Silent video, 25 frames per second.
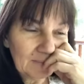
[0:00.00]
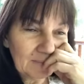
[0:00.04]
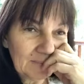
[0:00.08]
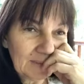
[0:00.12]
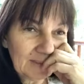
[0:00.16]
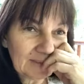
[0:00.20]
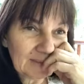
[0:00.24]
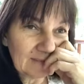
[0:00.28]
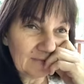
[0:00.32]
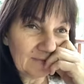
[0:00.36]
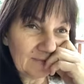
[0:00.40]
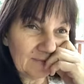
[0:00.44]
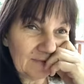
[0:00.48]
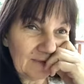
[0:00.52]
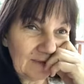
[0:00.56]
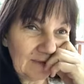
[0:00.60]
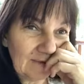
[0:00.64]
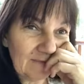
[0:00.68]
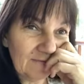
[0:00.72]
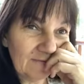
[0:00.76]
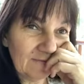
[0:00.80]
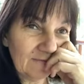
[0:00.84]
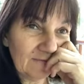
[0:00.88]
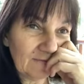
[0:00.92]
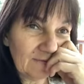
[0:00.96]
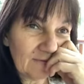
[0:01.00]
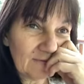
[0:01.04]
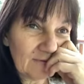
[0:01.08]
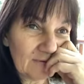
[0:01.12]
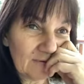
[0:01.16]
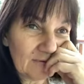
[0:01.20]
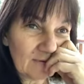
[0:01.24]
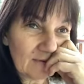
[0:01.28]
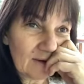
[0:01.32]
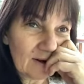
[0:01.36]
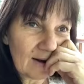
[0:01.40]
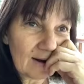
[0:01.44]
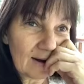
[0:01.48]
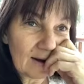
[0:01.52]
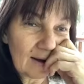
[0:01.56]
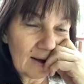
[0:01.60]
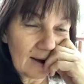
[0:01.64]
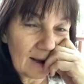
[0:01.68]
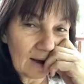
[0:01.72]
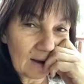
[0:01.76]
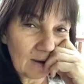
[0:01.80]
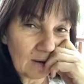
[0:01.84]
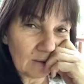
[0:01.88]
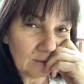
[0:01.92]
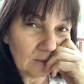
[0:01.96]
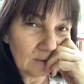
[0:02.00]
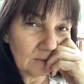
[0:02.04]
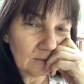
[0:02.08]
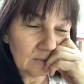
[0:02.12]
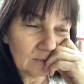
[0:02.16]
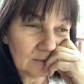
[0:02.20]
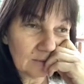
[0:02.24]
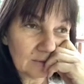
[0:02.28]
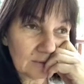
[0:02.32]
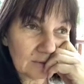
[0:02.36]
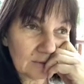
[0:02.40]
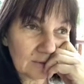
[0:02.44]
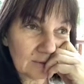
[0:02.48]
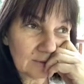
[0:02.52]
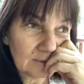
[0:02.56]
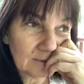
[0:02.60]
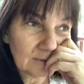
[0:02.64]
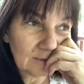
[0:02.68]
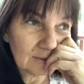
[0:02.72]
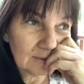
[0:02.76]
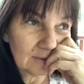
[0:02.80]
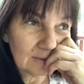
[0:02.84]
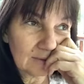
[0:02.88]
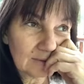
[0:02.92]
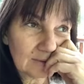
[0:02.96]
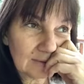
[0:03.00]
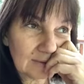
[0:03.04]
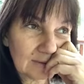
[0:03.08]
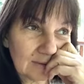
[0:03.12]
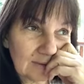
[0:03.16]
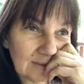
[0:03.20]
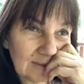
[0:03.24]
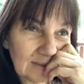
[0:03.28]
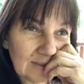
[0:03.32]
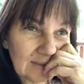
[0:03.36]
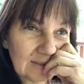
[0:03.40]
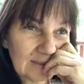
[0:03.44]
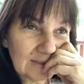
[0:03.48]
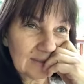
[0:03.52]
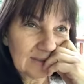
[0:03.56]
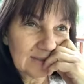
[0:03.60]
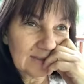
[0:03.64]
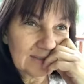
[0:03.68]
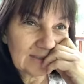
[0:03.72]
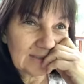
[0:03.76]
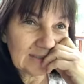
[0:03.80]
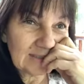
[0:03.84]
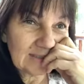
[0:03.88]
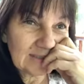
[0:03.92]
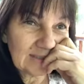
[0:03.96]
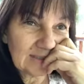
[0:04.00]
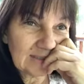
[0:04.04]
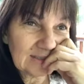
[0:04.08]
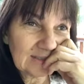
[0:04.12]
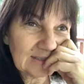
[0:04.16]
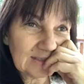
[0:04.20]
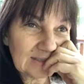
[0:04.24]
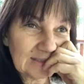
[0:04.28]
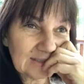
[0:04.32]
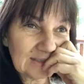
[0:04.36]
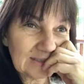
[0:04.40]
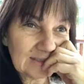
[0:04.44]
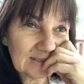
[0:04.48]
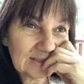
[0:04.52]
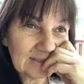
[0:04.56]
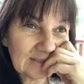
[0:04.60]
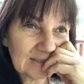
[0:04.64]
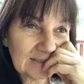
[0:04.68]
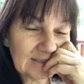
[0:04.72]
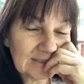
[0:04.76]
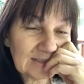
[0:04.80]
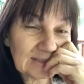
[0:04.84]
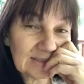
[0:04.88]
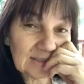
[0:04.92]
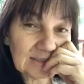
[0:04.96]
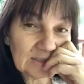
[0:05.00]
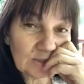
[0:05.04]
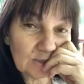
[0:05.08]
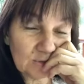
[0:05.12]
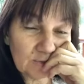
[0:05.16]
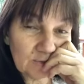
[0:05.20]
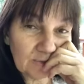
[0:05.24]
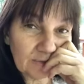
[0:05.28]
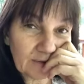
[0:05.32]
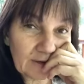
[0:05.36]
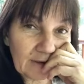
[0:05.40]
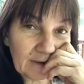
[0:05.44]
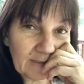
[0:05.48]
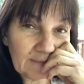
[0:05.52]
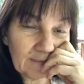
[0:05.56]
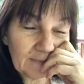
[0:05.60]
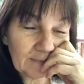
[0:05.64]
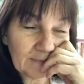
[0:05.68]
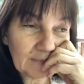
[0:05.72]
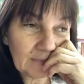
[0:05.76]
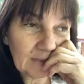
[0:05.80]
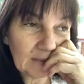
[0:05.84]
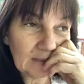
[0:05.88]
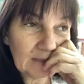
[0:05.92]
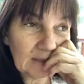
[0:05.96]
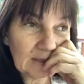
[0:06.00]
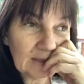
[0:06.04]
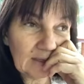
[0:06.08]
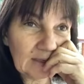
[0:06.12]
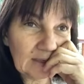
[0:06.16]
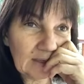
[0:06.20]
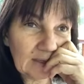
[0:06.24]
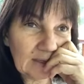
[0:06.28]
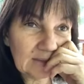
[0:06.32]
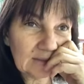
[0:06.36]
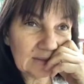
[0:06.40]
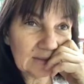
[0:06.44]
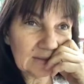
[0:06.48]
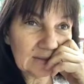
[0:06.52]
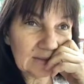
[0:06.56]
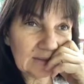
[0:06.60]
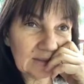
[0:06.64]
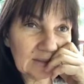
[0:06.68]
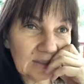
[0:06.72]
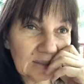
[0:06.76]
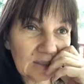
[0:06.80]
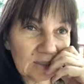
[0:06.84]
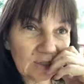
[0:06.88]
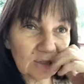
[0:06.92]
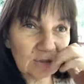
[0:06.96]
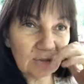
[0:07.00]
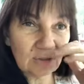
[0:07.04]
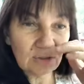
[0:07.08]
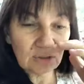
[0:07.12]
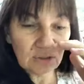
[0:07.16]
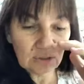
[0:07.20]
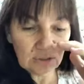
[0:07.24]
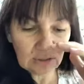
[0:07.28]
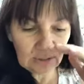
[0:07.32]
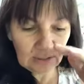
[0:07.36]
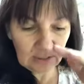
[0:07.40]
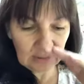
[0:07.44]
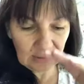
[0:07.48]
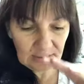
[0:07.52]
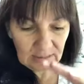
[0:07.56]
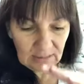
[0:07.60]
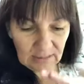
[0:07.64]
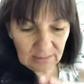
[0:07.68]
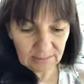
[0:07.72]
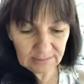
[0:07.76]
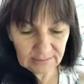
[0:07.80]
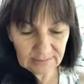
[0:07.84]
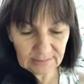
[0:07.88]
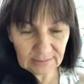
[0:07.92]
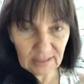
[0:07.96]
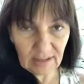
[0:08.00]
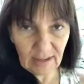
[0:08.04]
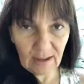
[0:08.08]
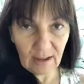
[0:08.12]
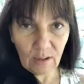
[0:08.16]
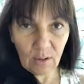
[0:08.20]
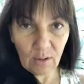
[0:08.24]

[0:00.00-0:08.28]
Parce que vivre la honte, c'est, c'est souffrant. Et c'est quelque chose qu'on a tendance à,